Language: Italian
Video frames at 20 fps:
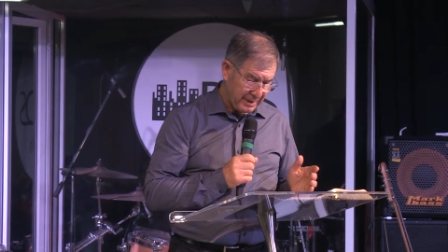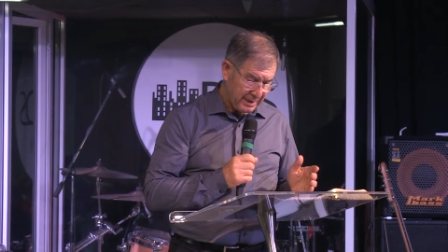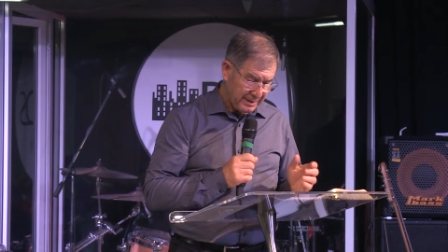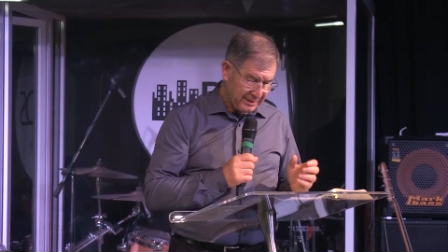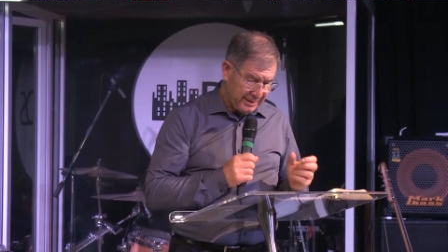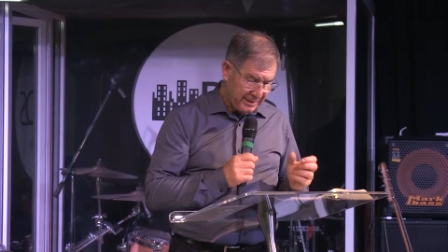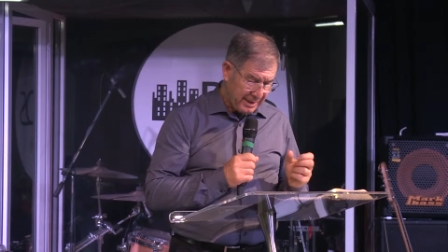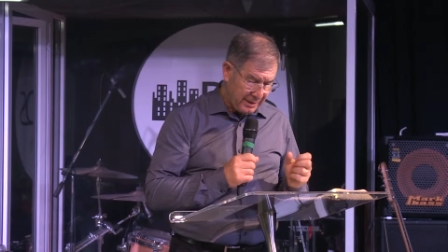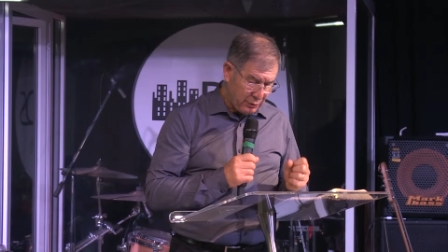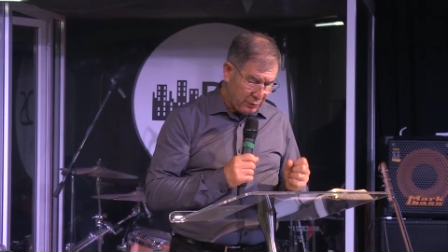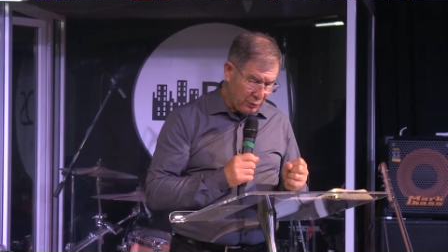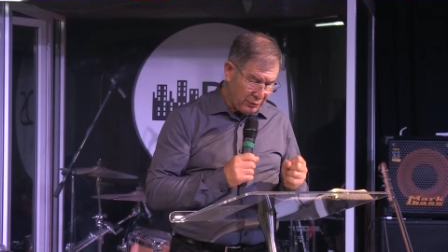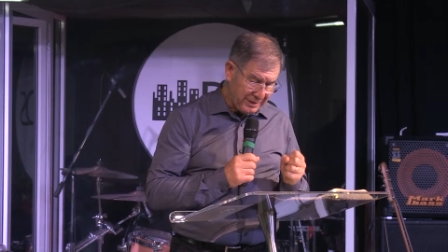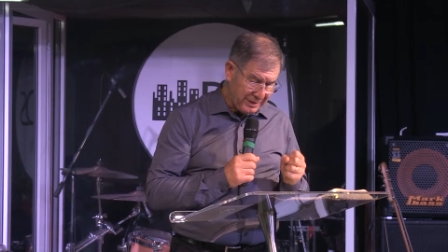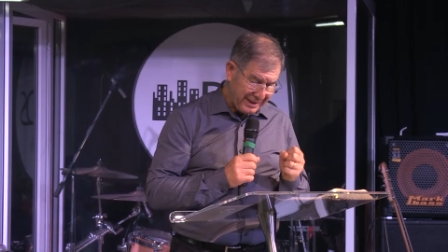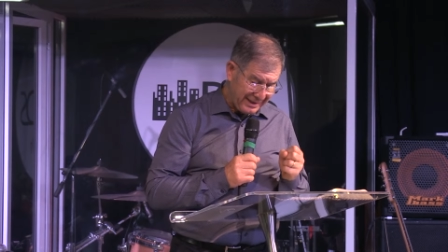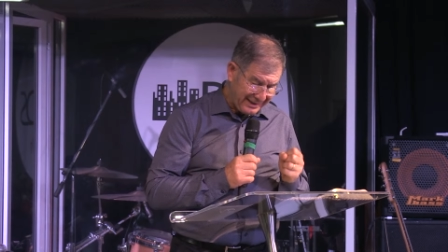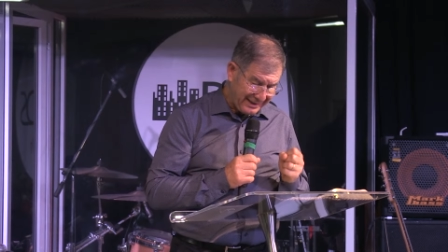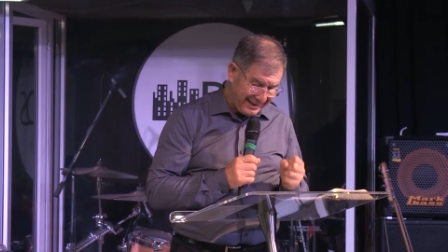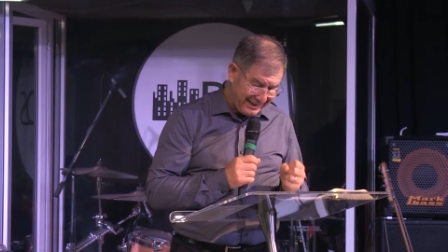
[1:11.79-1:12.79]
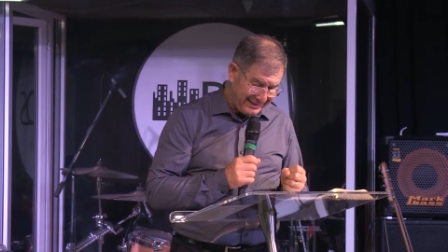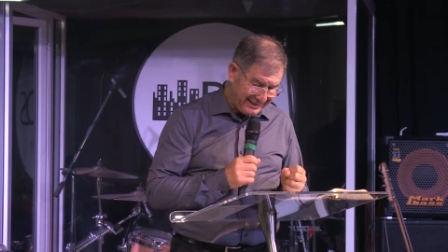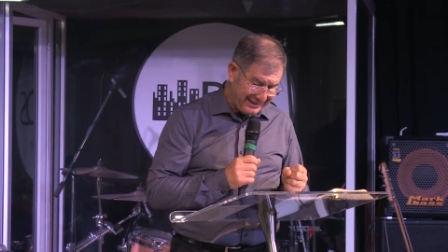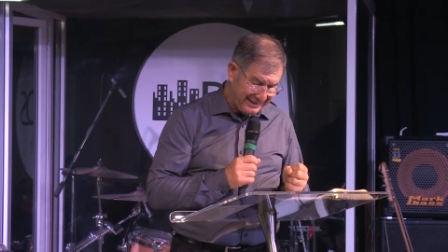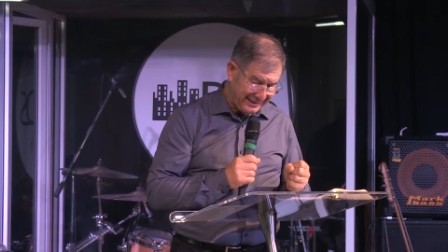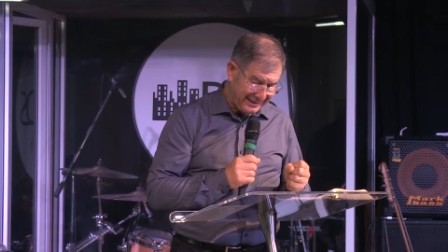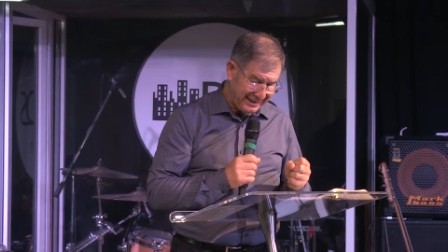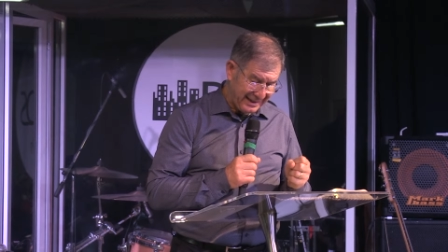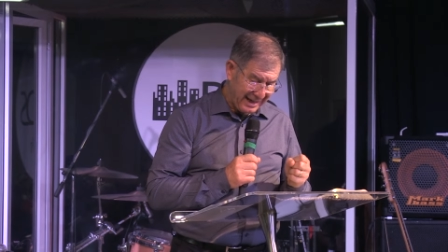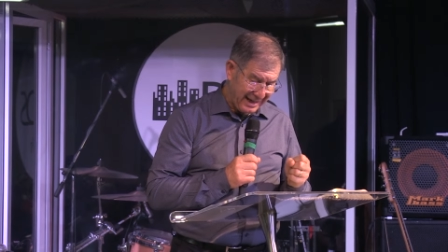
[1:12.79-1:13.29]
State dunque
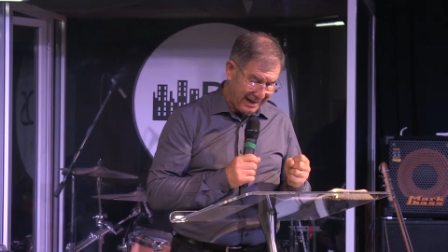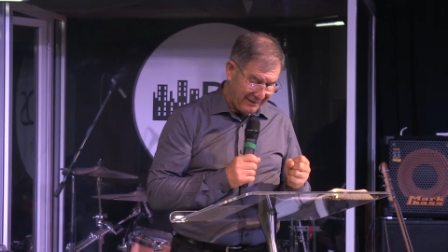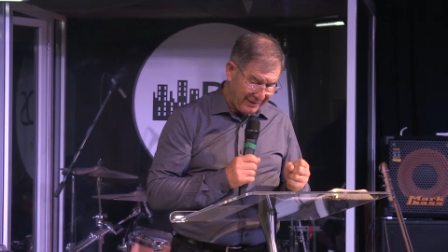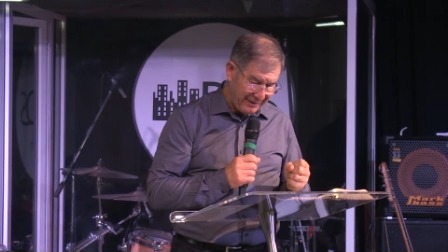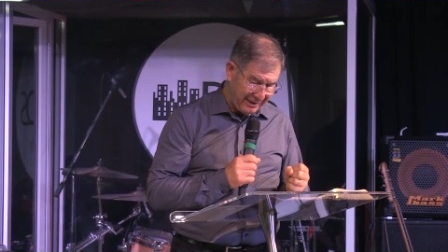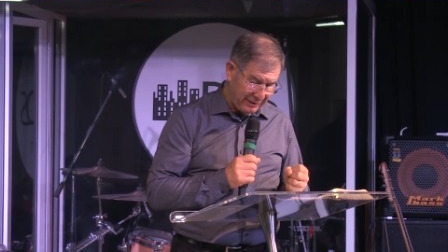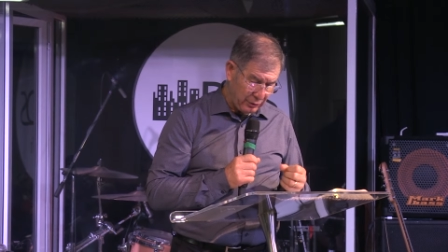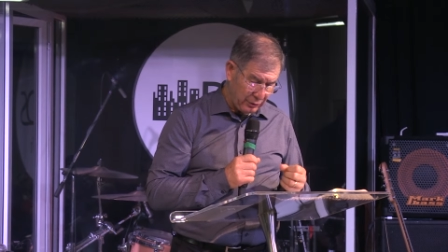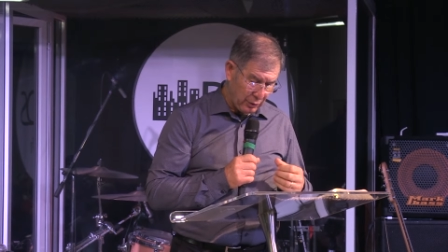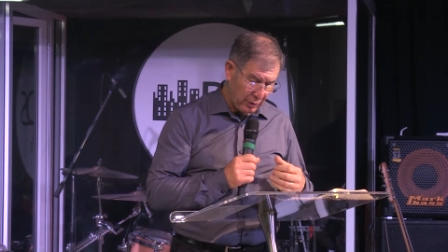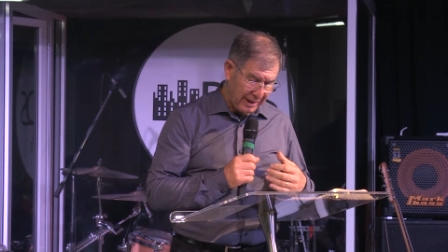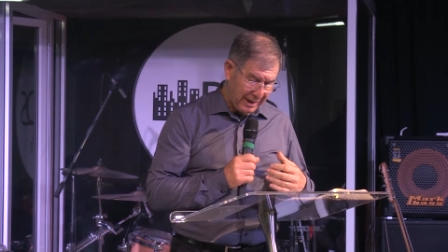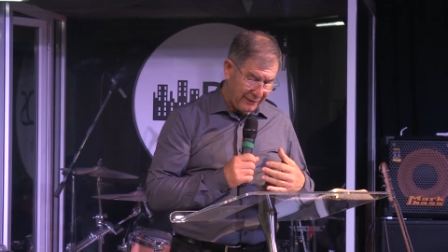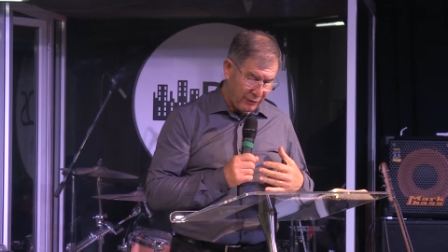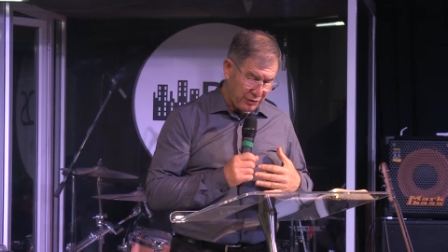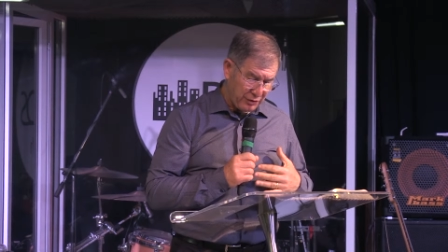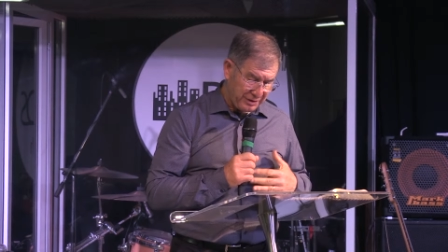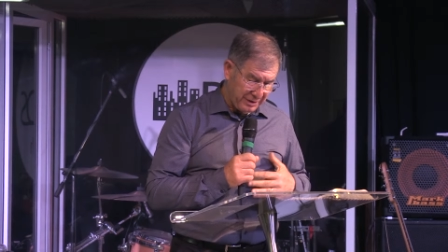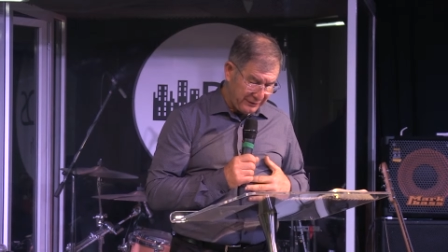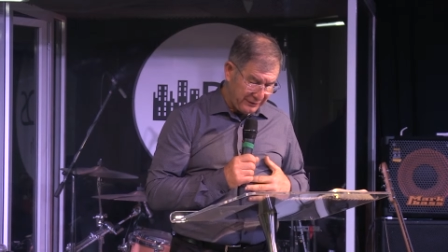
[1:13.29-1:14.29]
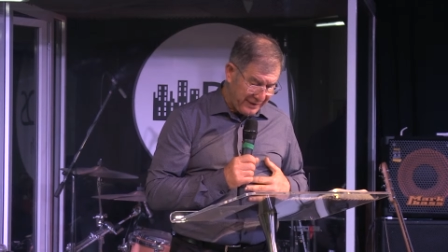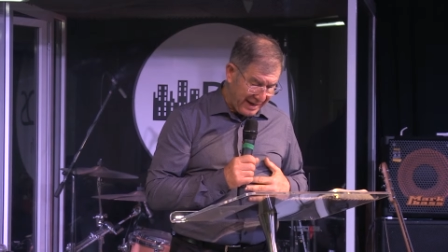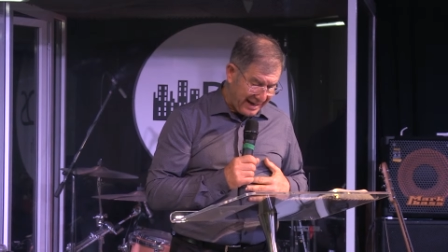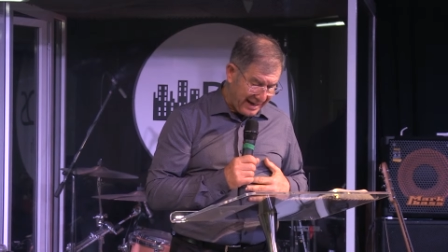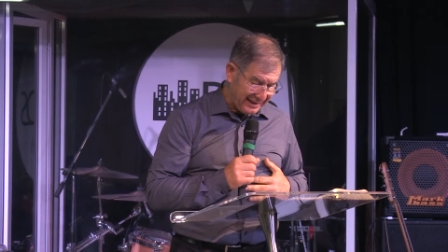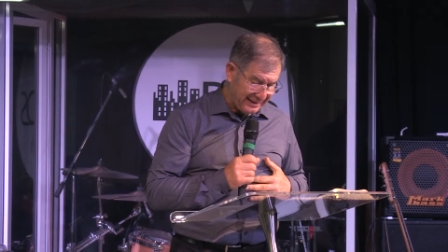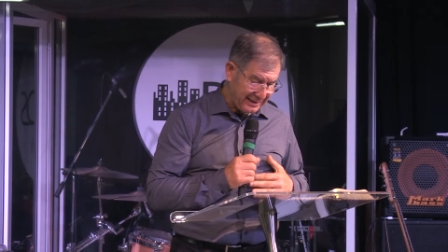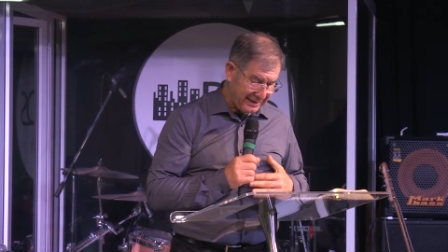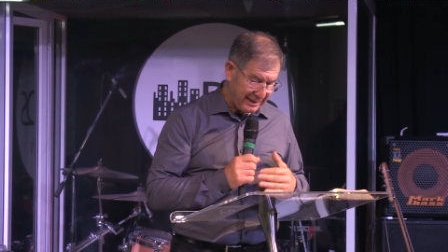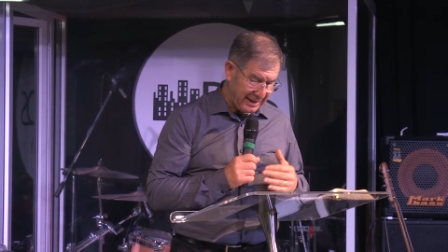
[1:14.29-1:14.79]
ritti, avendo ai vostri
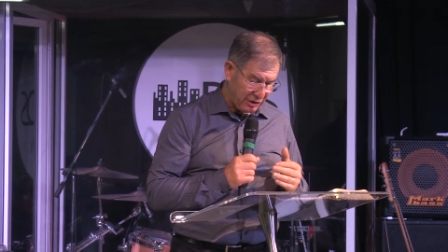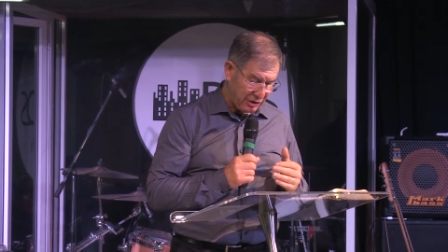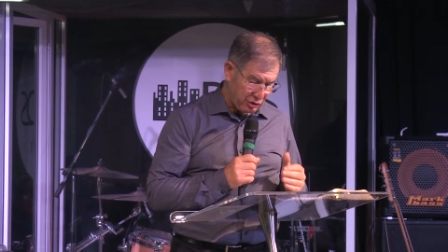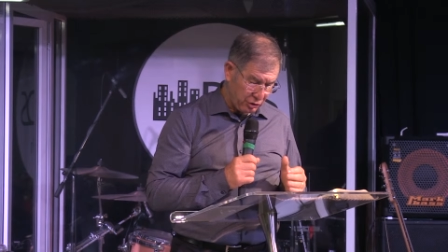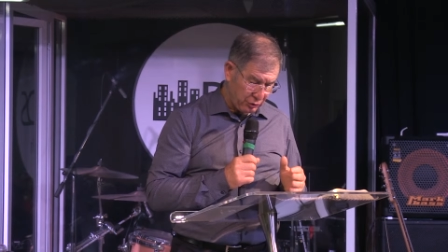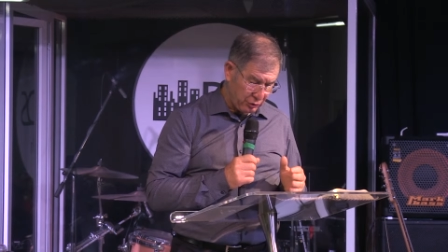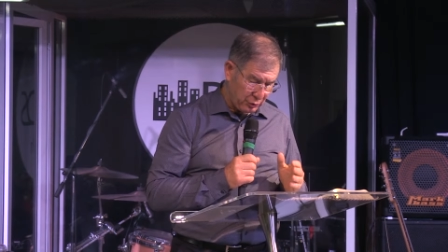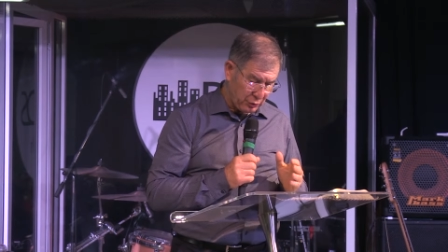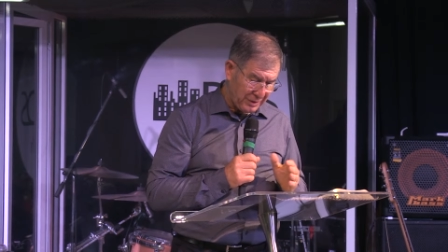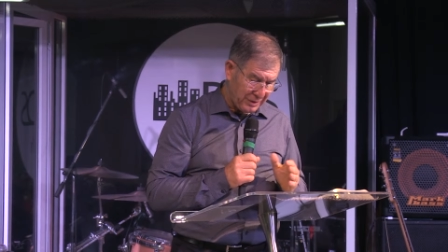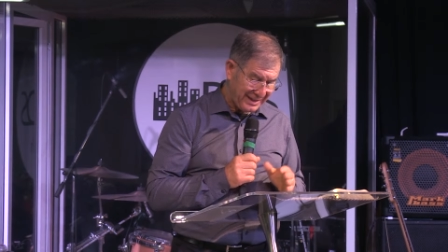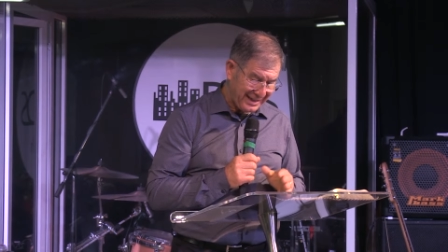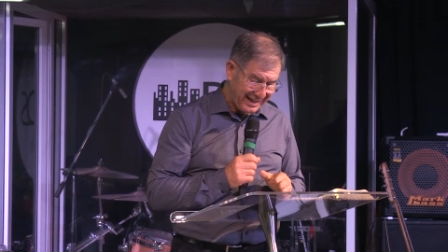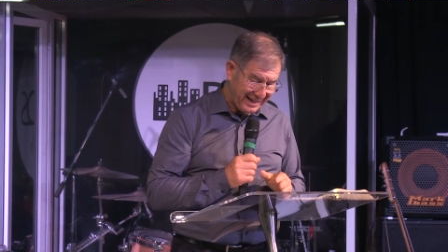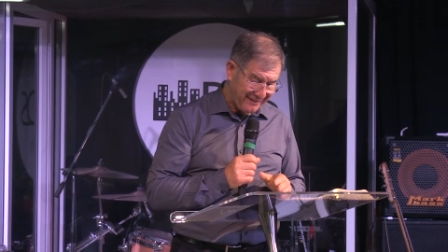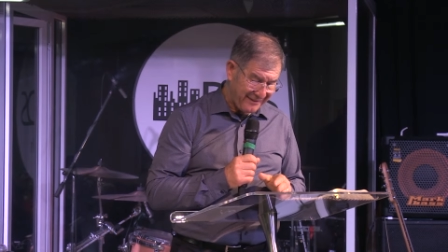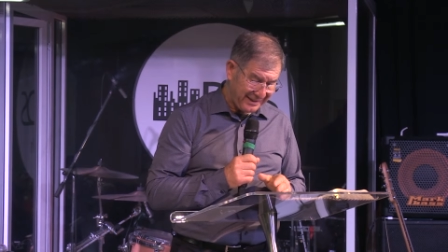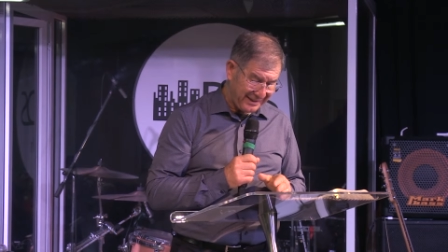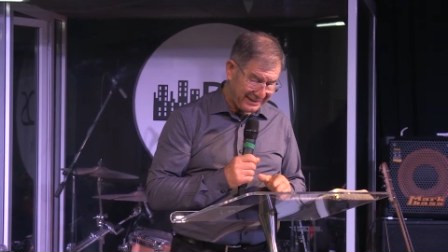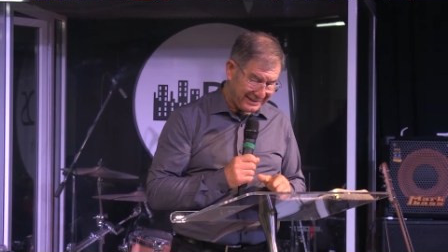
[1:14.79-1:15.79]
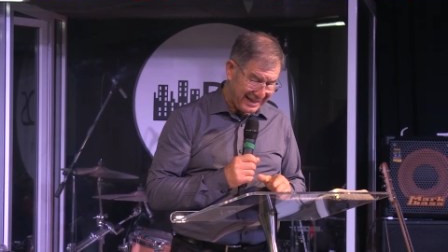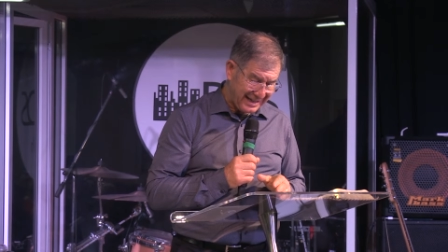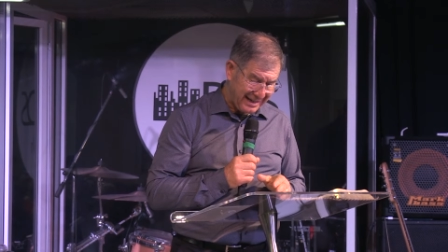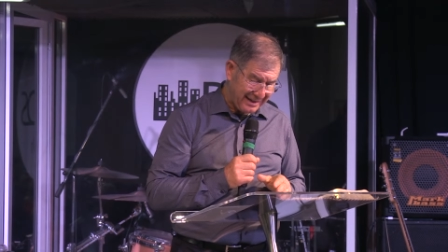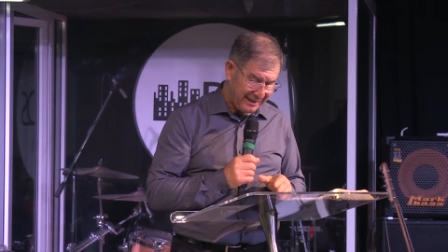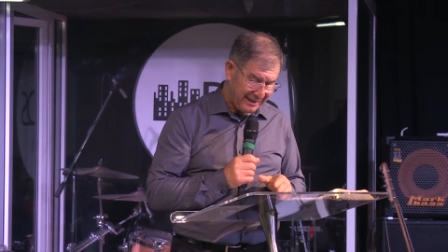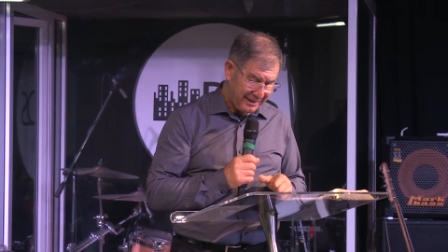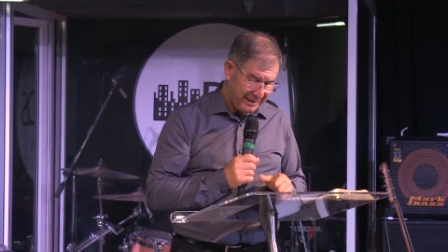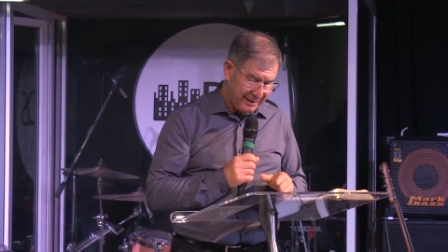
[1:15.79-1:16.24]
fianchi la cintura della verità,